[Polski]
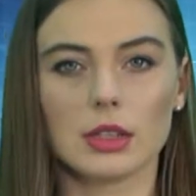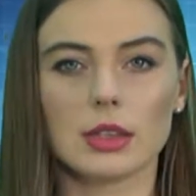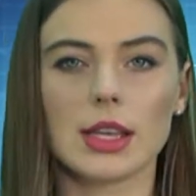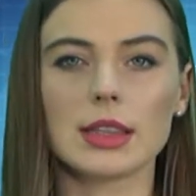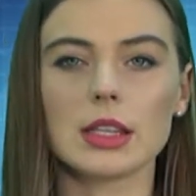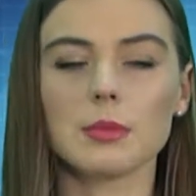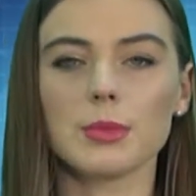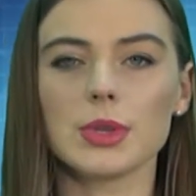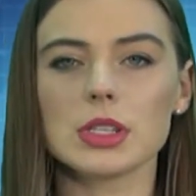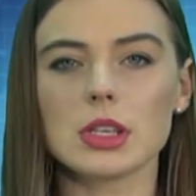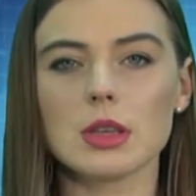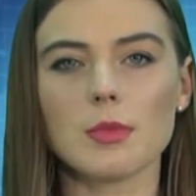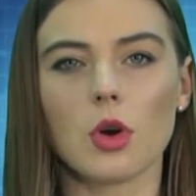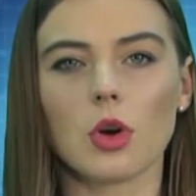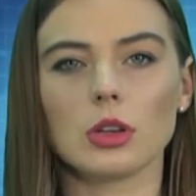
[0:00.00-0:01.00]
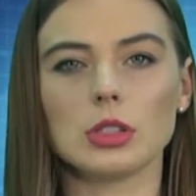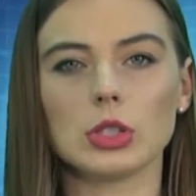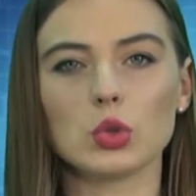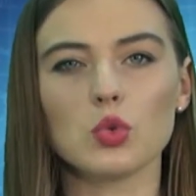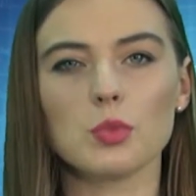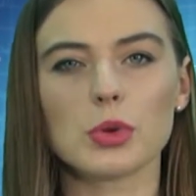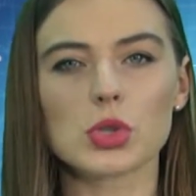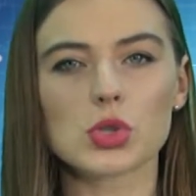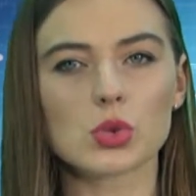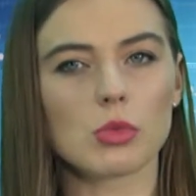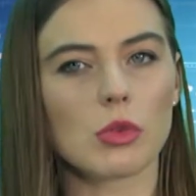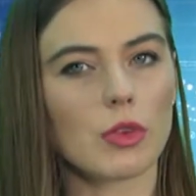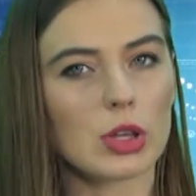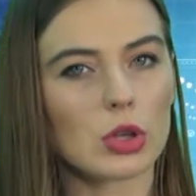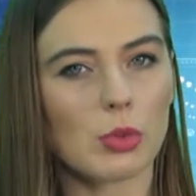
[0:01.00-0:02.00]
Na dębickim Orliku
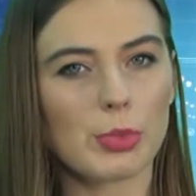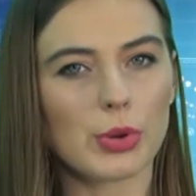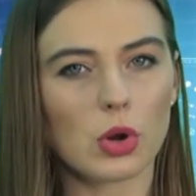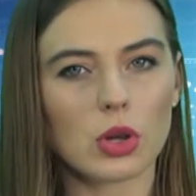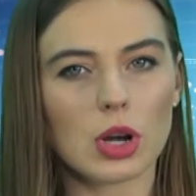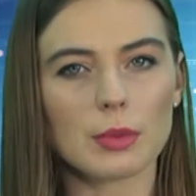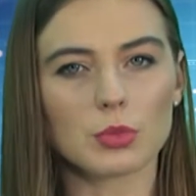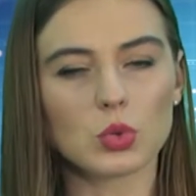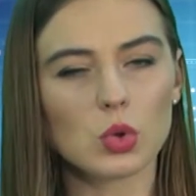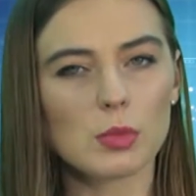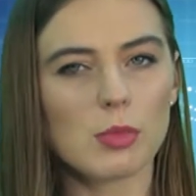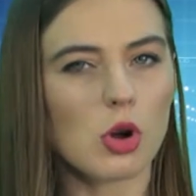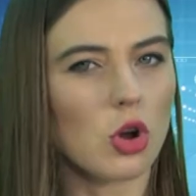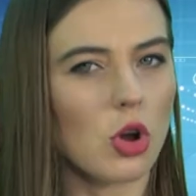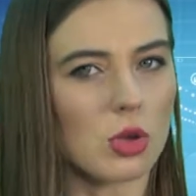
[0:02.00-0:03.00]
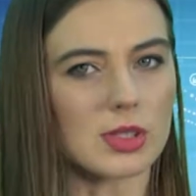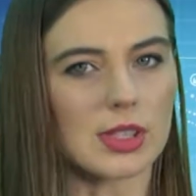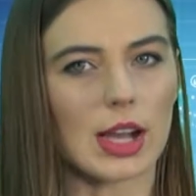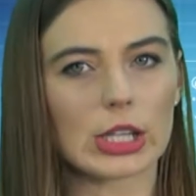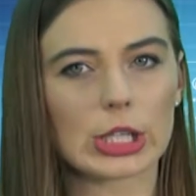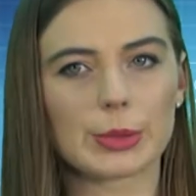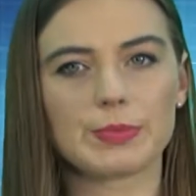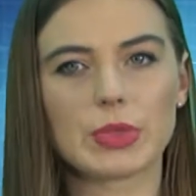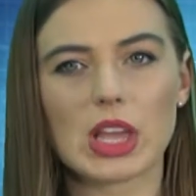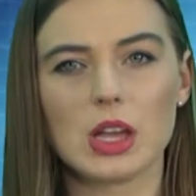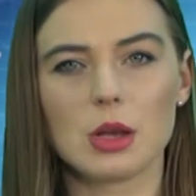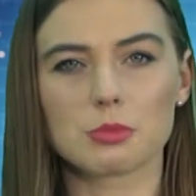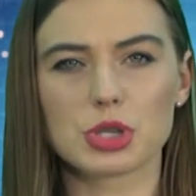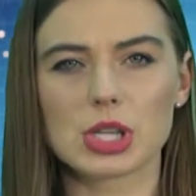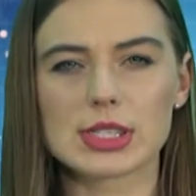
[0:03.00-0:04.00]
podsumowano program Turbo Kozak.
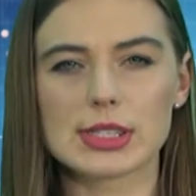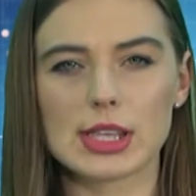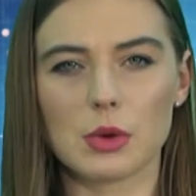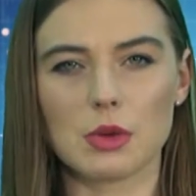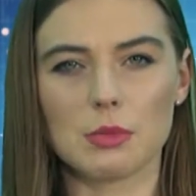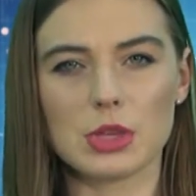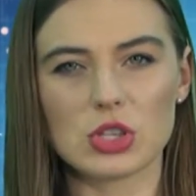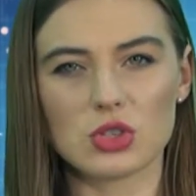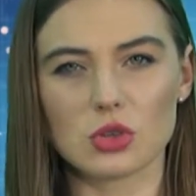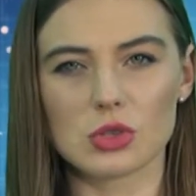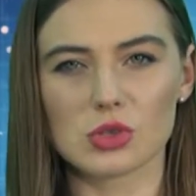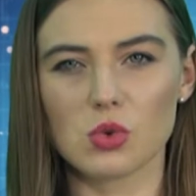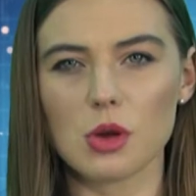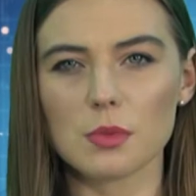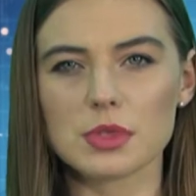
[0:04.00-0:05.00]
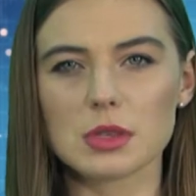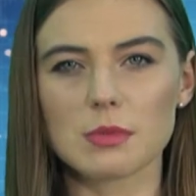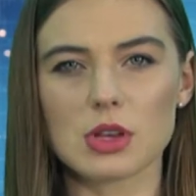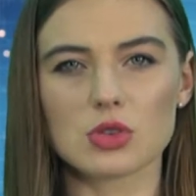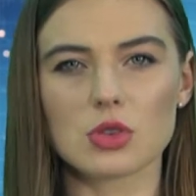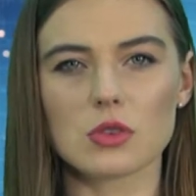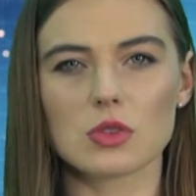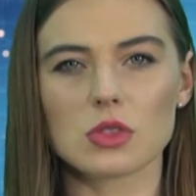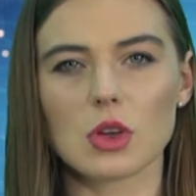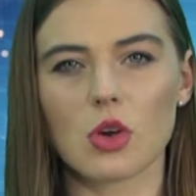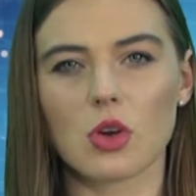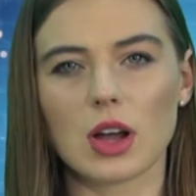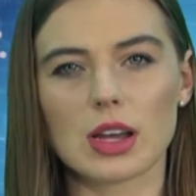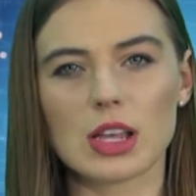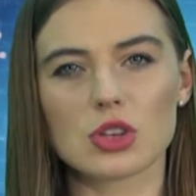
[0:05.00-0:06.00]
Przez cały miesiąc chłopcy marzący
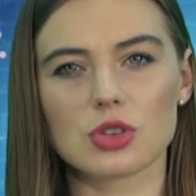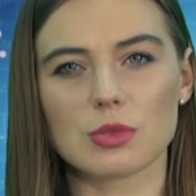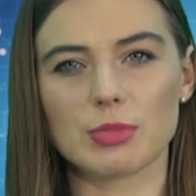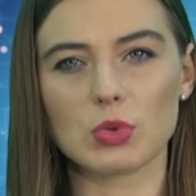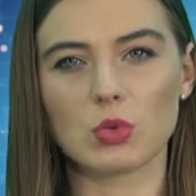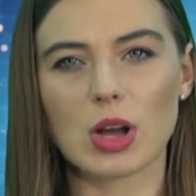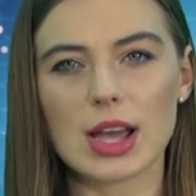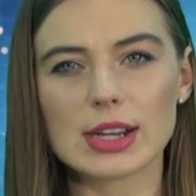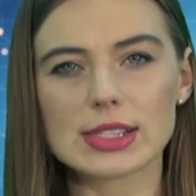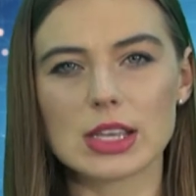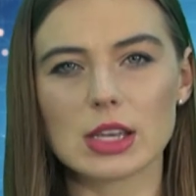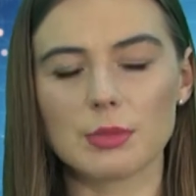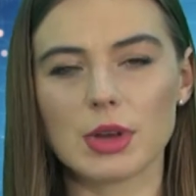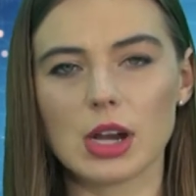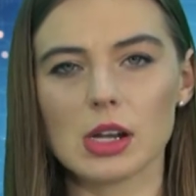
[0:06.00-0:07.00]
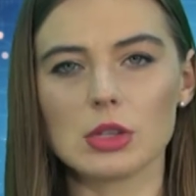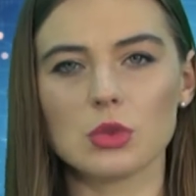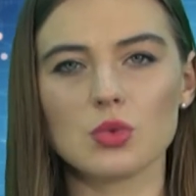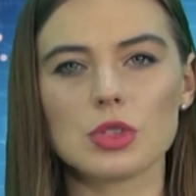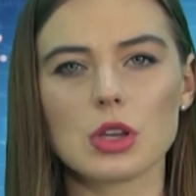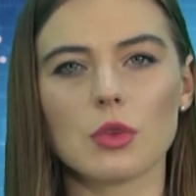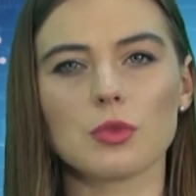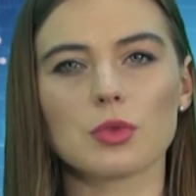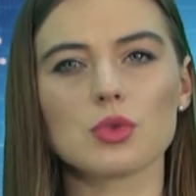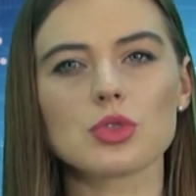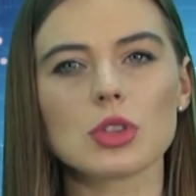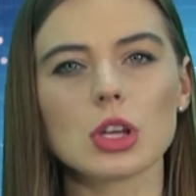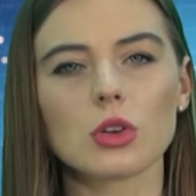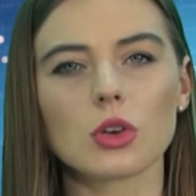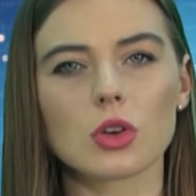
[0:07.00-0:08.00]
o karierze piłkarskiej brali udział w
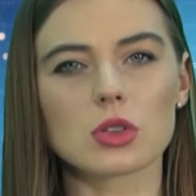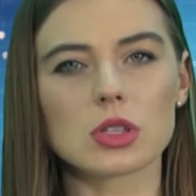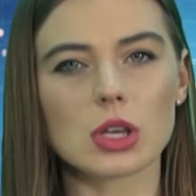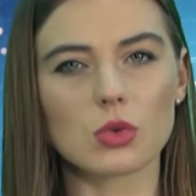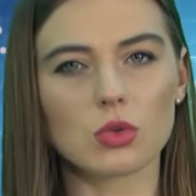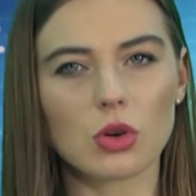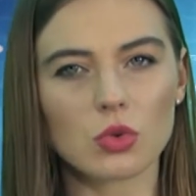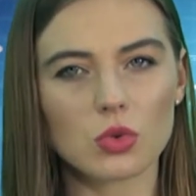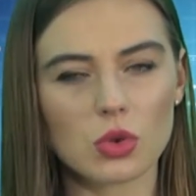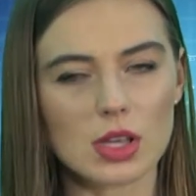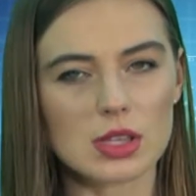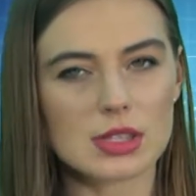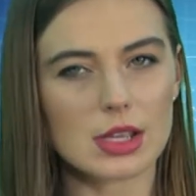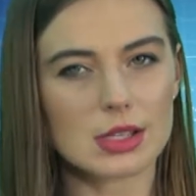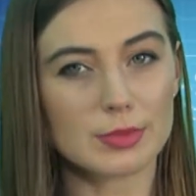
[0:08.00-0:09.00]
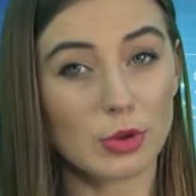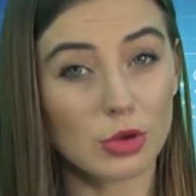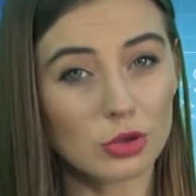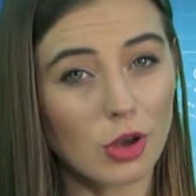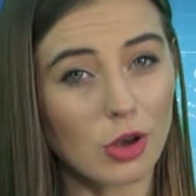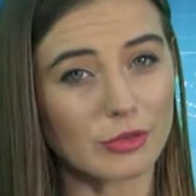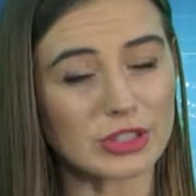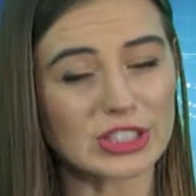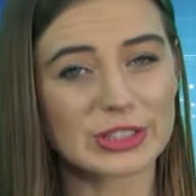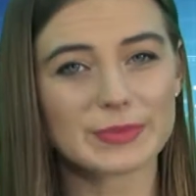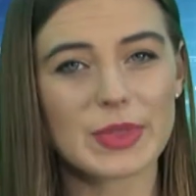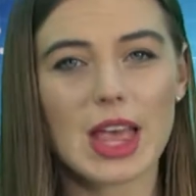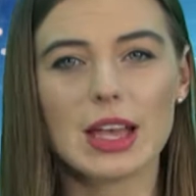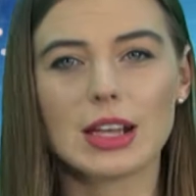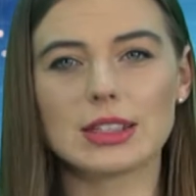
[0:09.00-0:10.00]
różnego rodzaju konkurencjach sportowych.
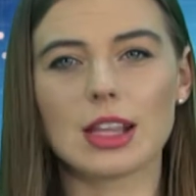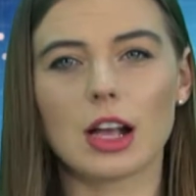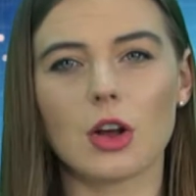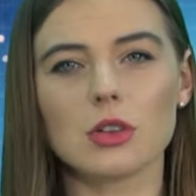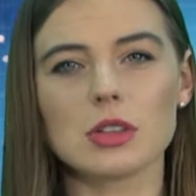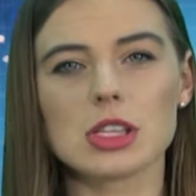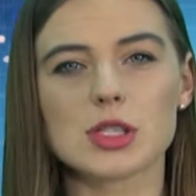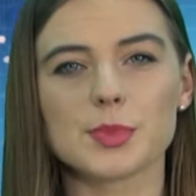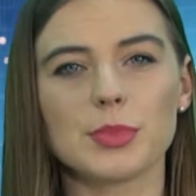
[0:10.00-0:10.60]
Na koniec